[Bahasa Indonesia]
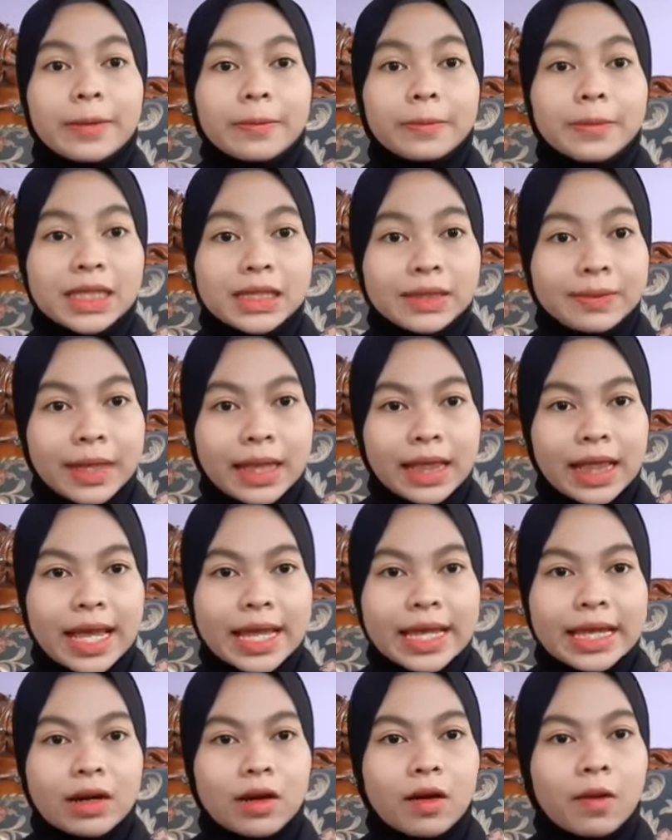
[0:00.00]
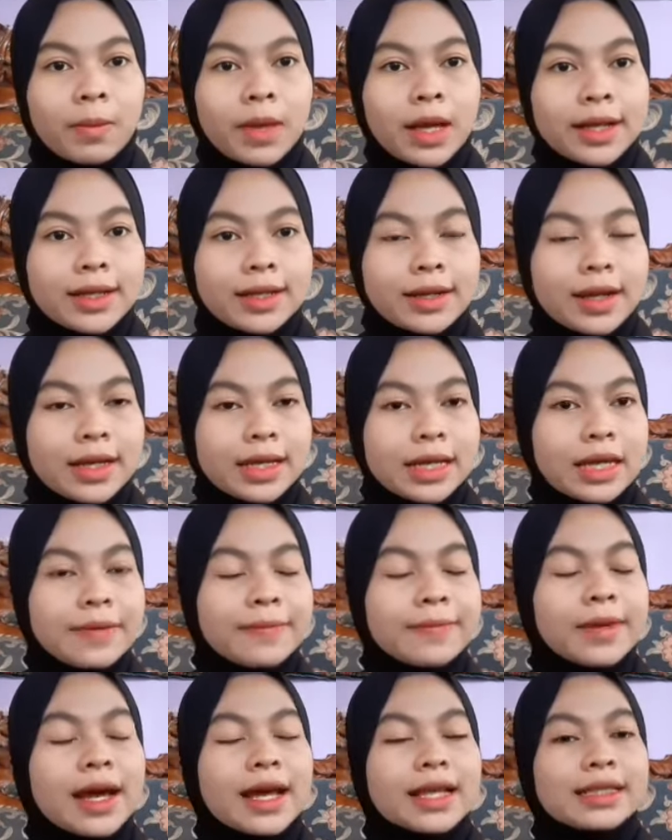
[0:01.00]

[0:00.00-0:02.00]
Bismillahirrahmanirrahim.